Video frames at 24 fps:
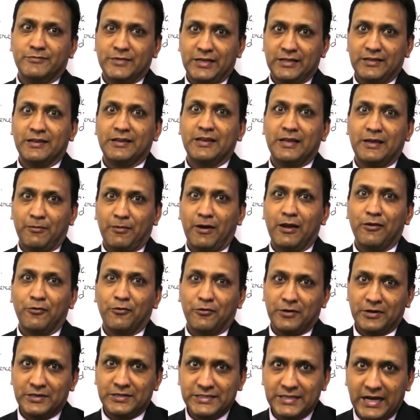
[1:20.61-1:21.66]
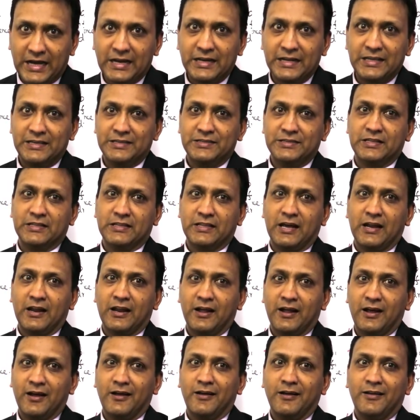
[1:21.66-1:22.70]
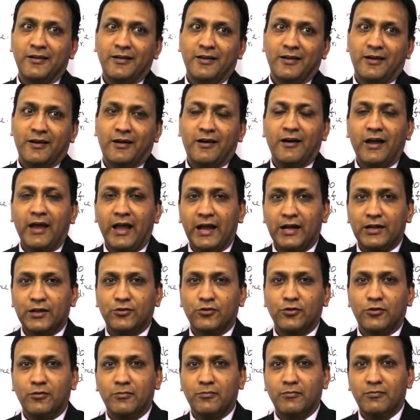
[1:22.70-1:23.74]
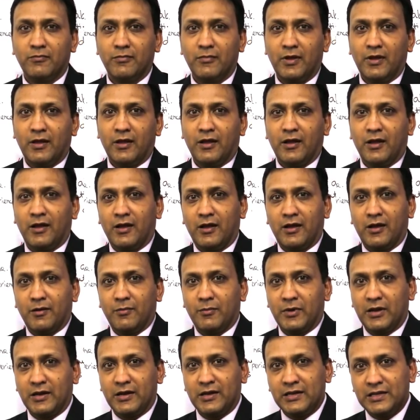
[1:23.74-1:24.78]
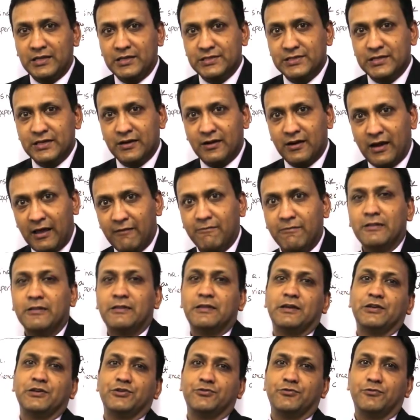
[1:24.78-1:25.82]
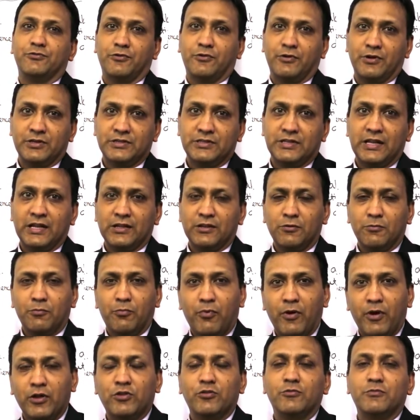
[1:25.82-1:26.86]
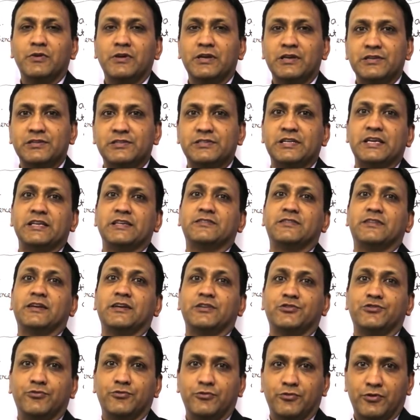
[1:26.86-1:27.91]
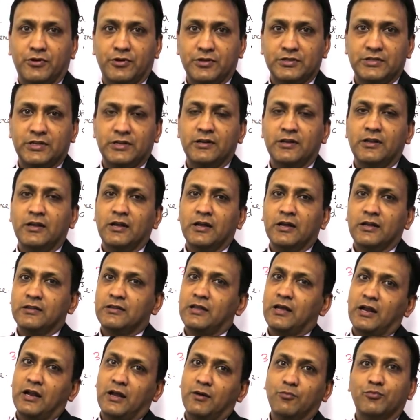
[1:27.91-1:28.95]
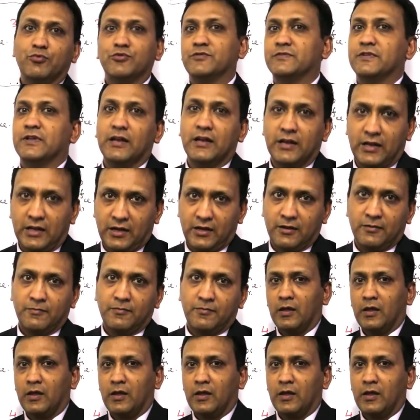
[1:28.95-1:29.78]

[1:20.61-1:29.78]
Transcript: যাদেরকে ভালো করে জানি যে তারা একদম মানে নিচের লেভেল থেকে শুরু করেছেন একদম প্রাথমিক স্টেজ থেকে শুরু করেছেন তারা বুঝতেন না